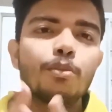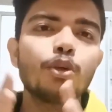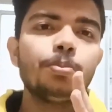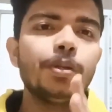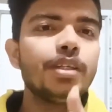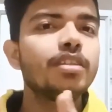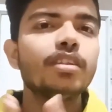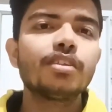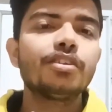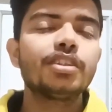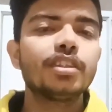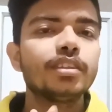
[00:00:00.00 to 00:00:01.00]
आपको पीजी
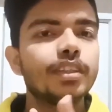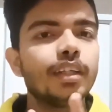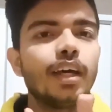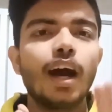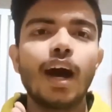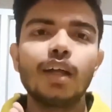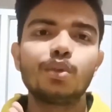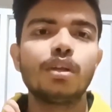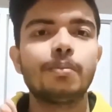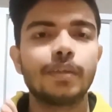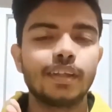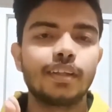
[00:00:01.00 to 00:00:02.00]
रिजर्वेशन से हाथ
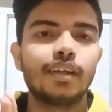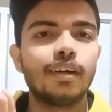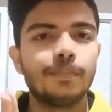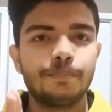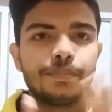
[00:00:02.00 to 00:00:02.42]
धोना पड़ता था